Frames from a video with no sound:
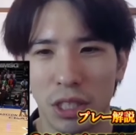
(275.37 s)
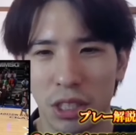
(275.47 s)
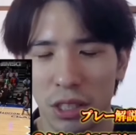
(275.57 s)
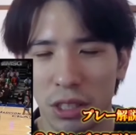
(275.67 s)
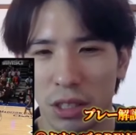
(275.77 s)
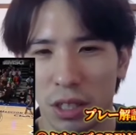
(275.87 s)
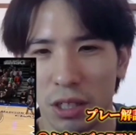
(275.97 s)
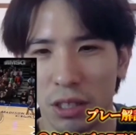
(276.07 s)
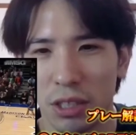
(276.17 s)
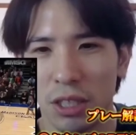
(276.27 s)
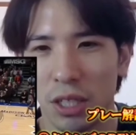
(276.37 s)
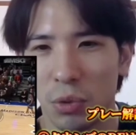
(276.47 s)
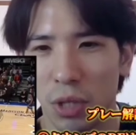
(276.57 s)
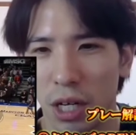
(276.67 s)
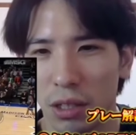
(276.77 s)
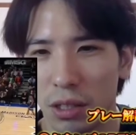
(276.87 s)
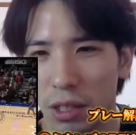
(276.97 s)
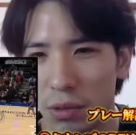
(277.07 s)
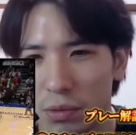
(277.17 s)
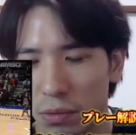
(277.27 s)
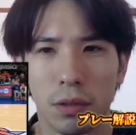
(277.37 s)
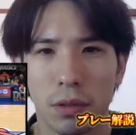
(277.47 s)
たシーンがちらほらあったよ